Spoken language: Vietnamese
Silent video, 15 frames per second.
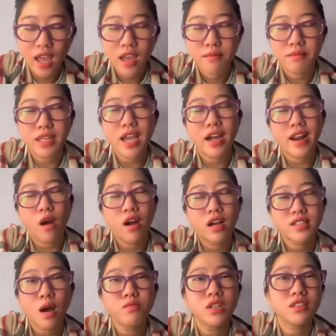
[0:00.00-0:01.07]
mà giờ đòi
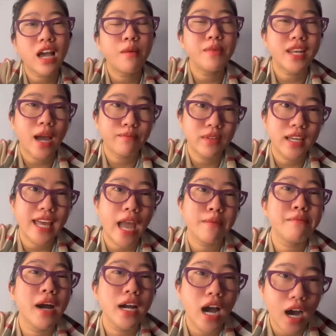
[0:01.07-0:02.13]
sống được 60 năm thì càng
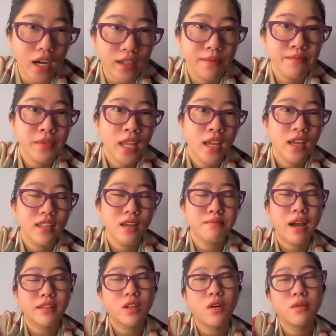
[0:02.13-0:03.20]
mừng hơn nhưng
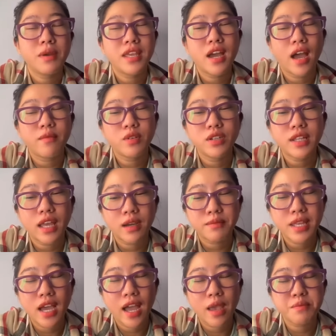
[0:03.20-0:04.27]
mà thôi bây giờ em nói thiệt bây
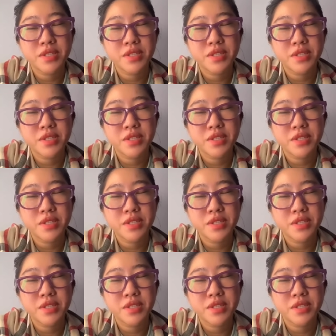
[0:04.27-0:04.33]
giờ em